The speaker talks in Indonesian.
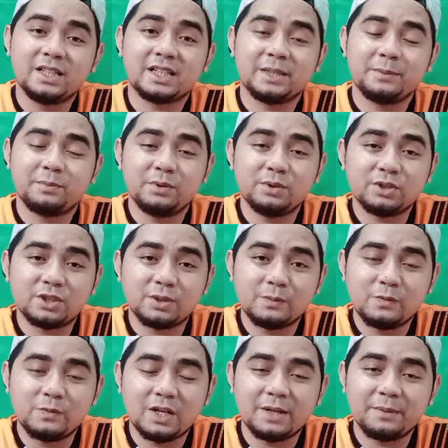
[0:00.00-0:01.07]
nge-review
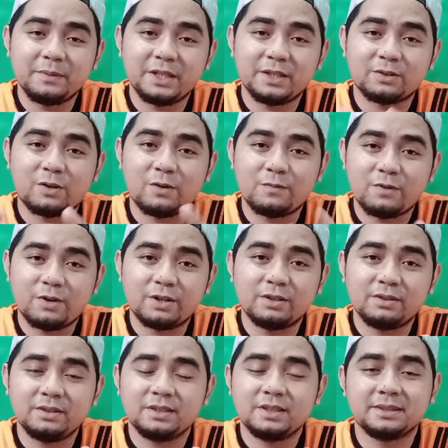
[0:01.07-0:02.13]
sebuah mikrofon,